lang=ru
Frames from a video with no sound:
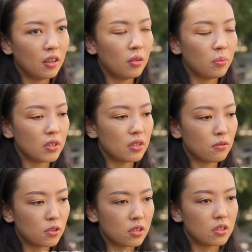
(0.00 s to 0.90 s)
и по
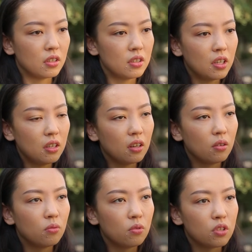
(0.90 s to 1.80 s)
сегодняшний день
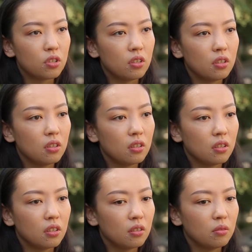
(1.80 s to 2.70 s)
я очень
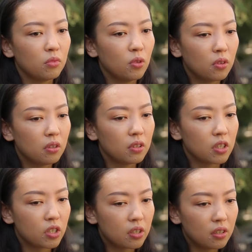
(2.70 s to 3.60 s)
э, много
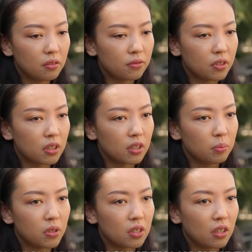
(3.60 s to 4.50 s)
вложила в
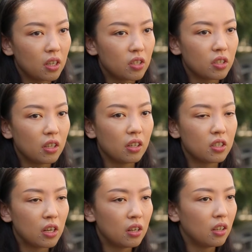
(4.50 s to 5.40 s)
э, персонажей, я
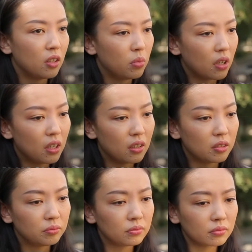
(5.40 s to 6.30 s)
их тщательно
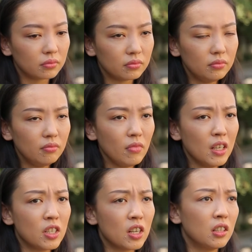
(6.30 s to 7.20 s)
отбирала,
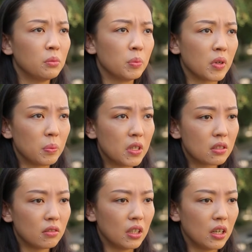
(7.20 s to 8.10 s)
тщательно мы
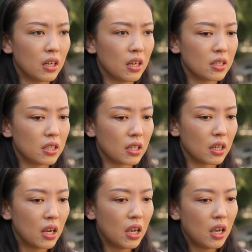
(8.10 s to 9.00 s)
прописывали
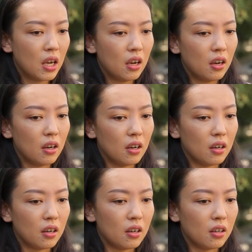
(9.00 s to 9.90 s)
характеры.
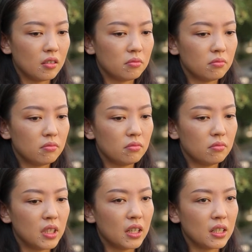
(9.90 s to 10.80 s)
А,
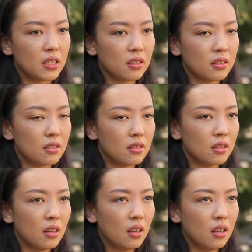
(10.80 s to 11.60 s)
мне хотелось,